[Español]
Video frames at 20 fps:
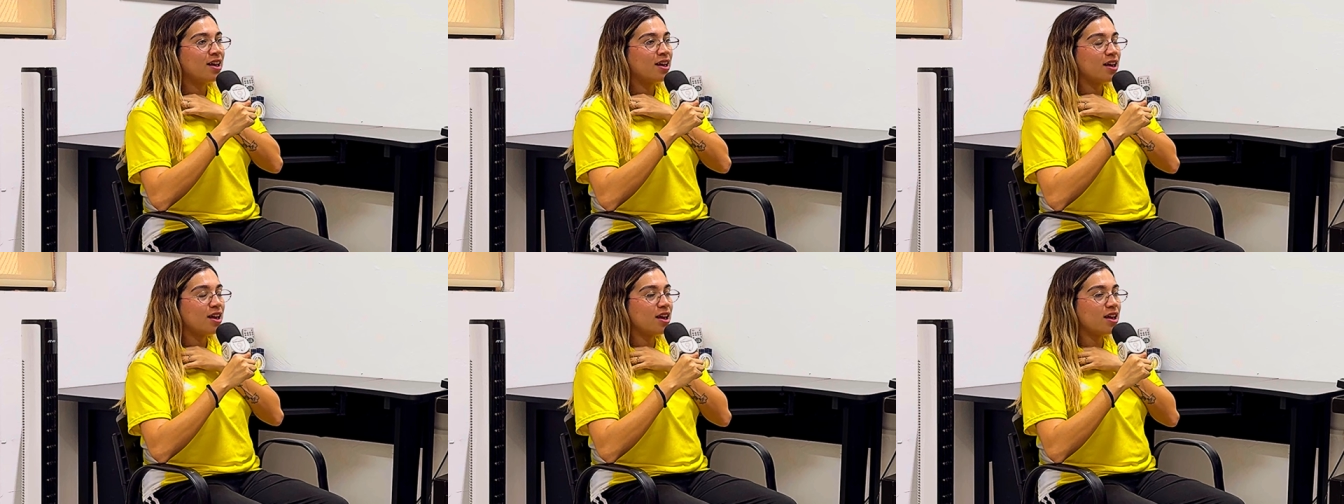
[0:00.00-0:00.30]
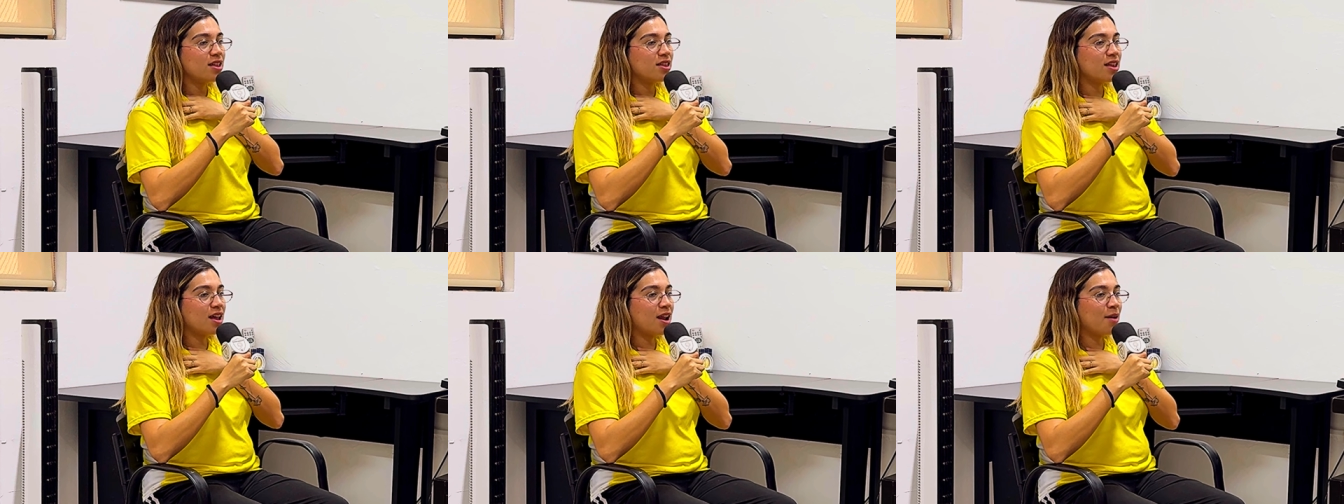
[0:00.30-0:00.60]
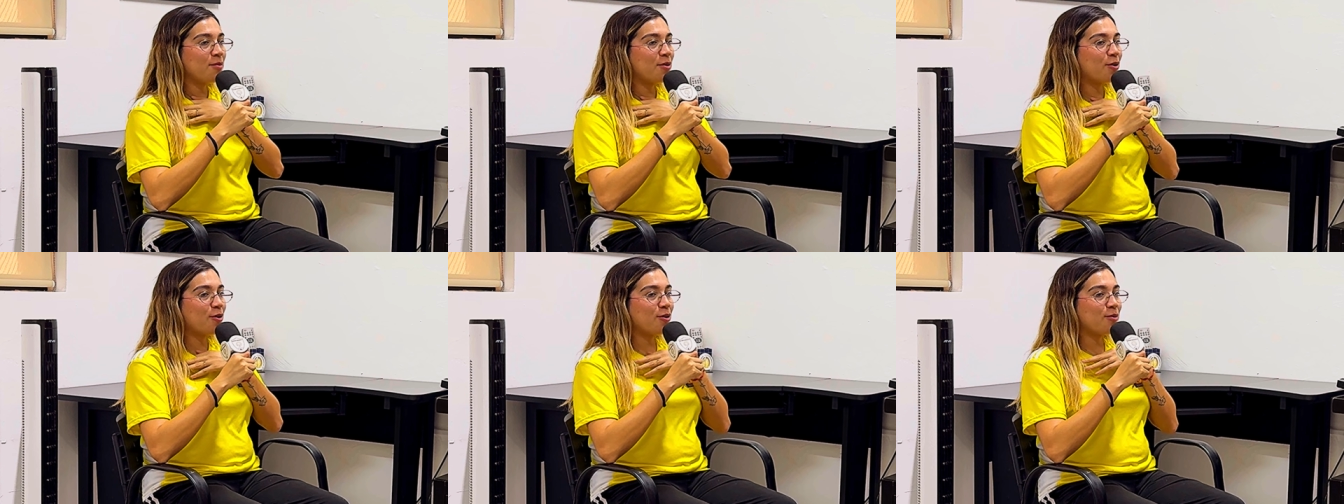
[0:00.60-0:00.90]
este, a lo
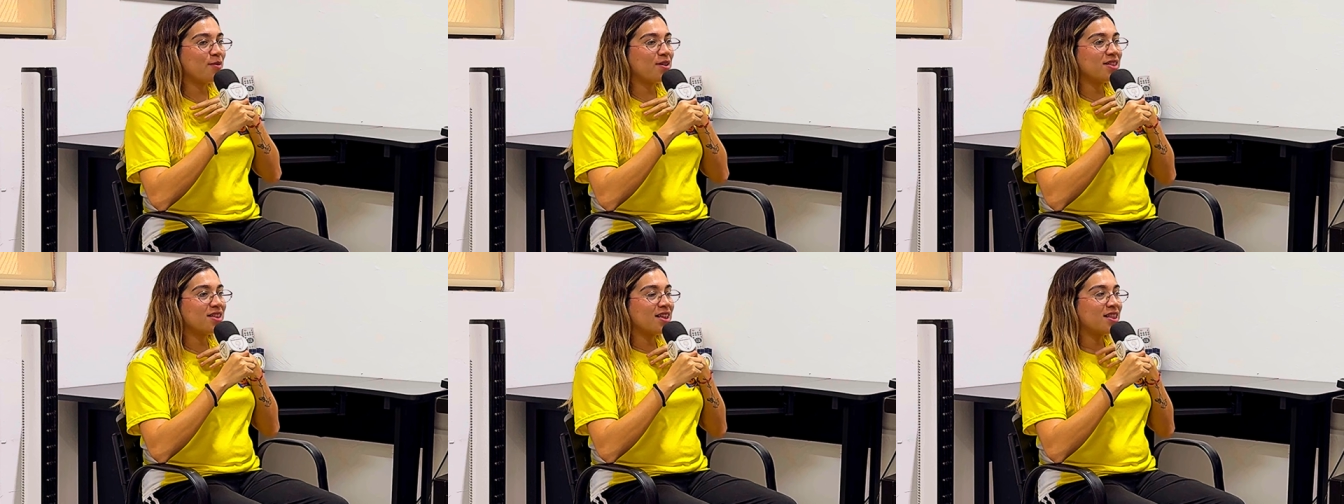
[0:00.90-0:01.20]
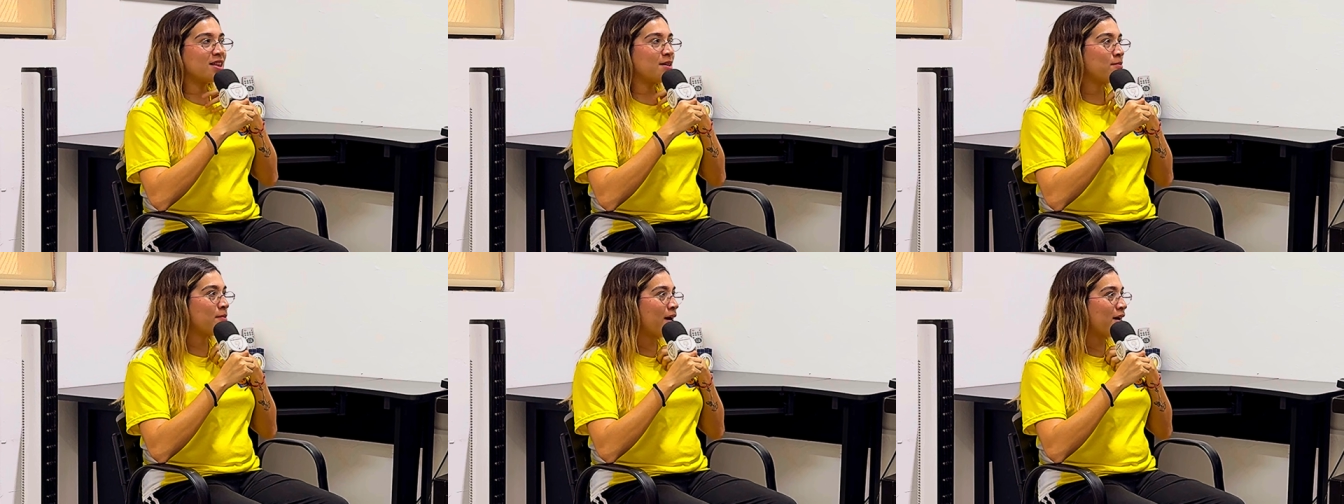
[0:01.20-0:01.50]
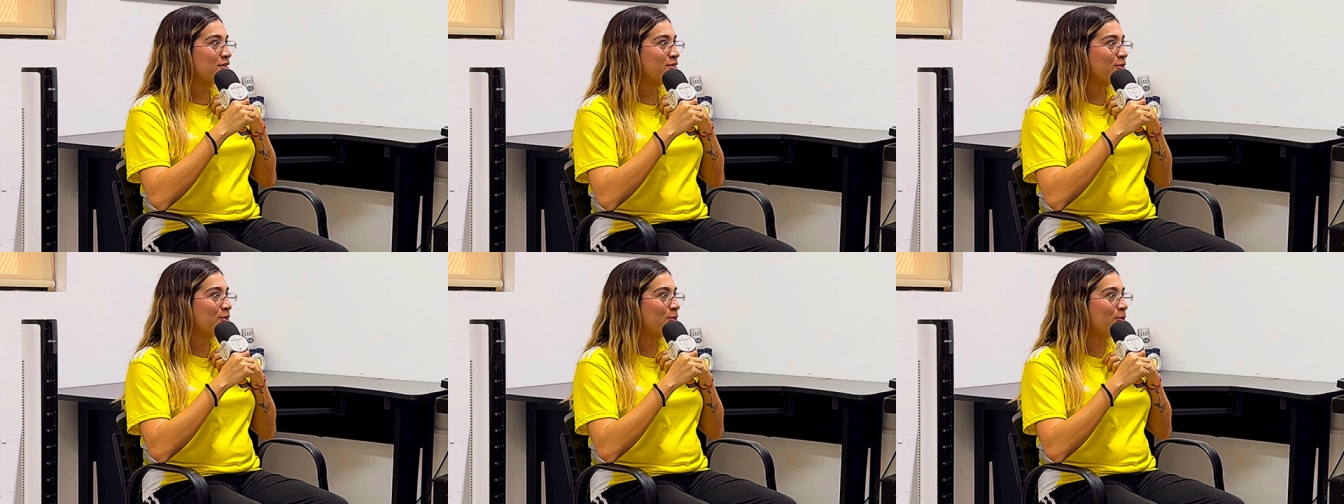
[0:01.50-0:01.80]
mejor me están
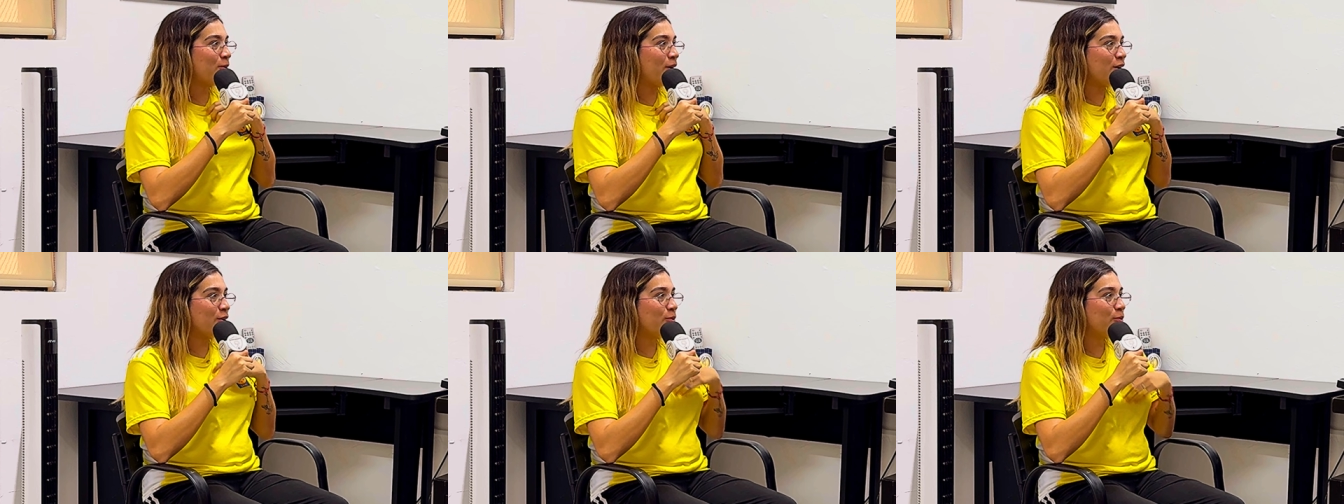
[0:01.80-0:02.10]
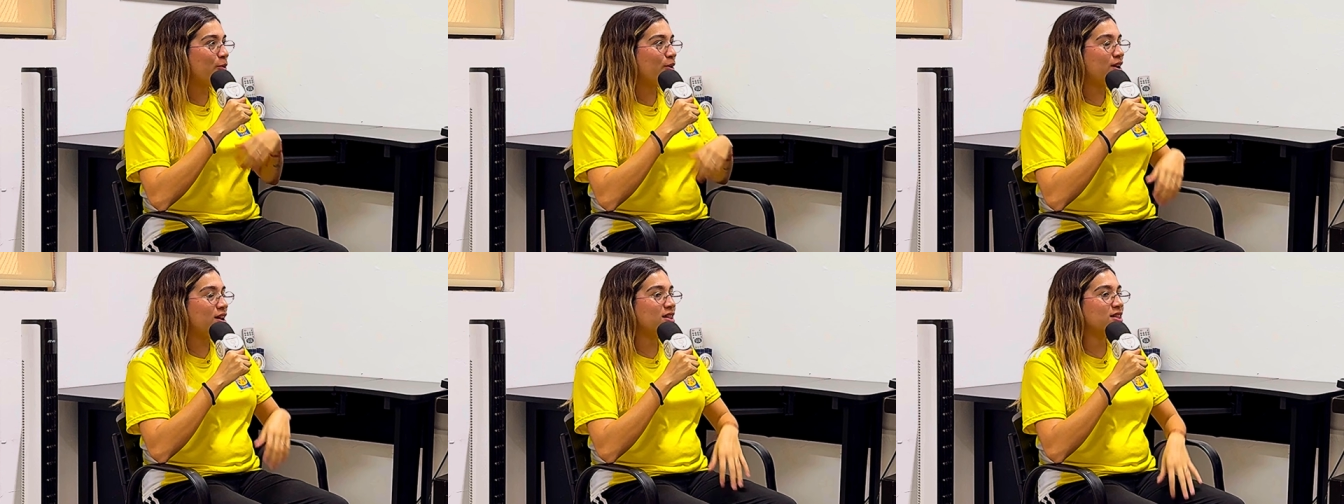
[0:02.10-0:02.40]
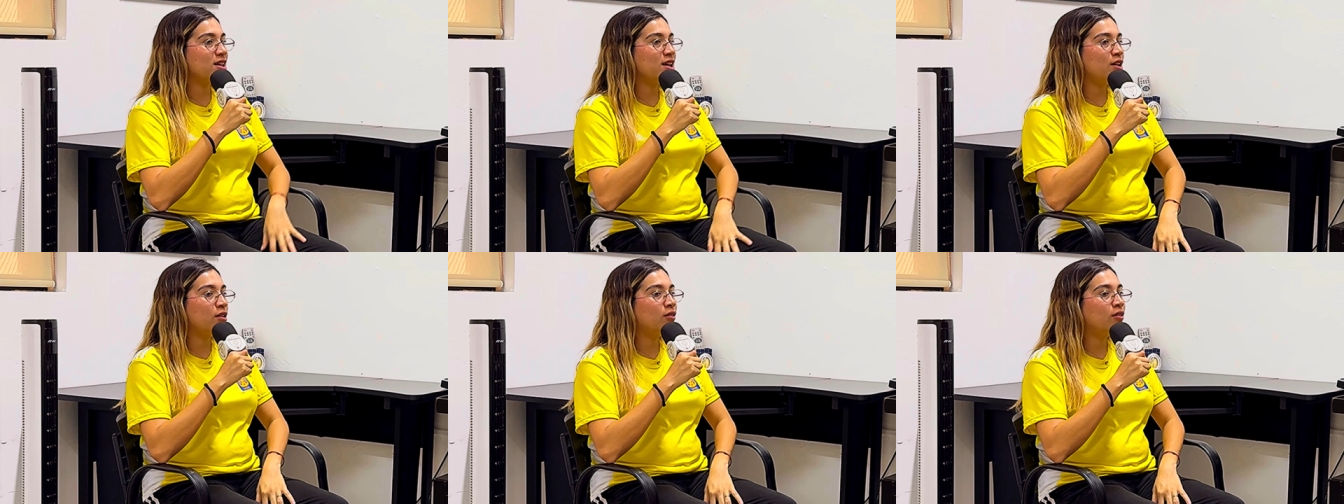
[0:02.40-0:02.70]
timando o algo por el
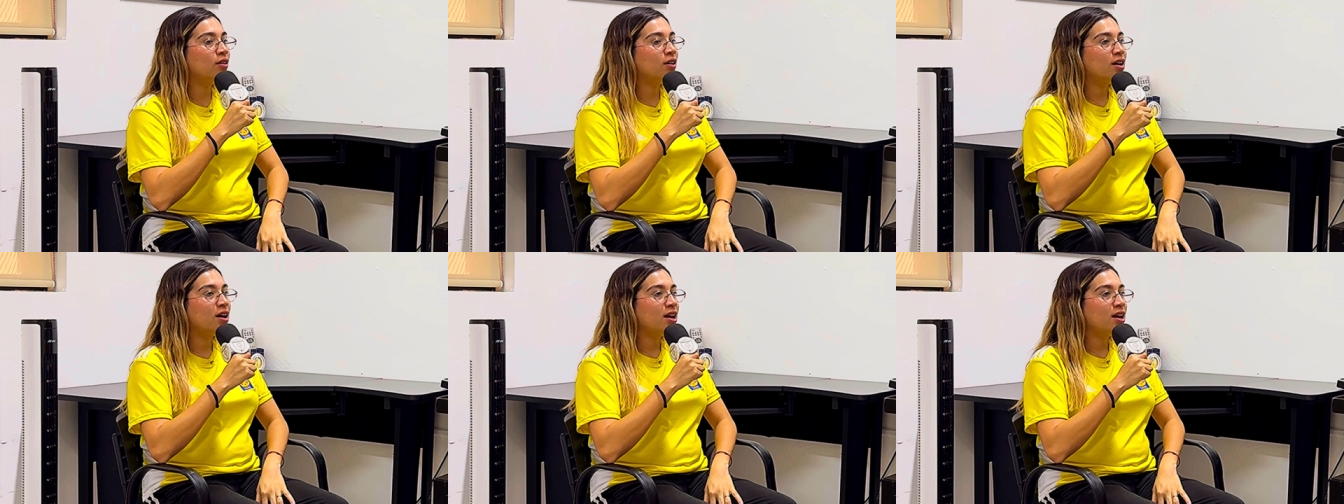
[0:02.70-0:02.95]
estilo.